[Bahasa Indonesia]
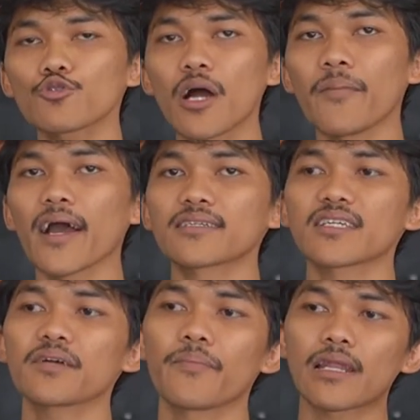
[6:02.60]
juga
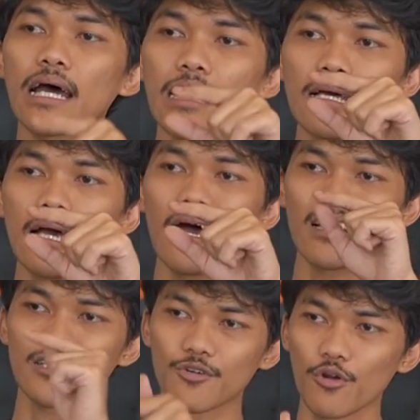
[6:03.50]
makasih pada eh,
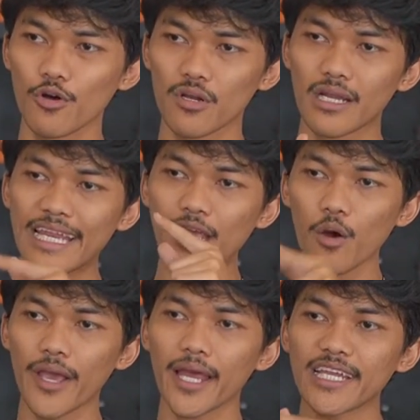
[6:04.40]
sedulur
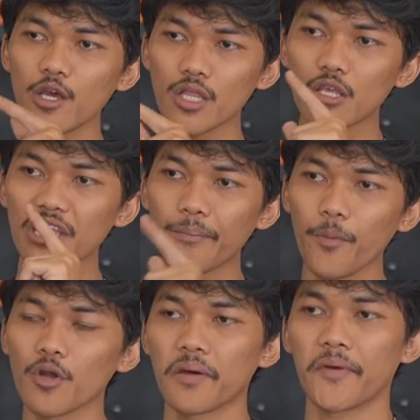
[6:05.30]
Dio ya Dio
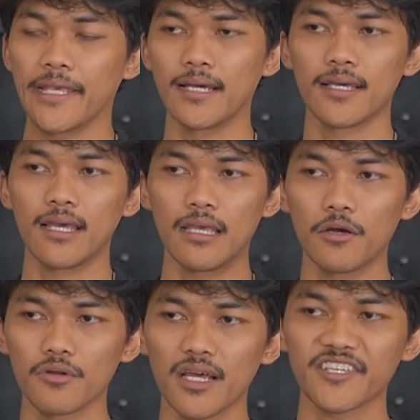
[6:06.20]
Tedipo namanya
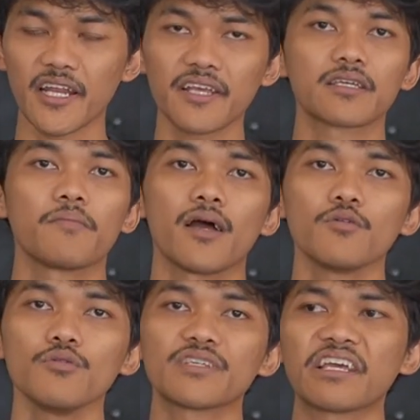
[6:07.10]
yang udah sharing sama
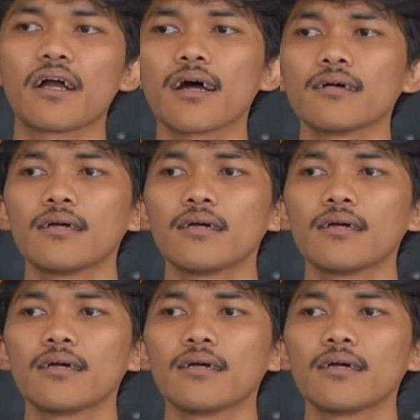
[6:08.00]
aku sehingga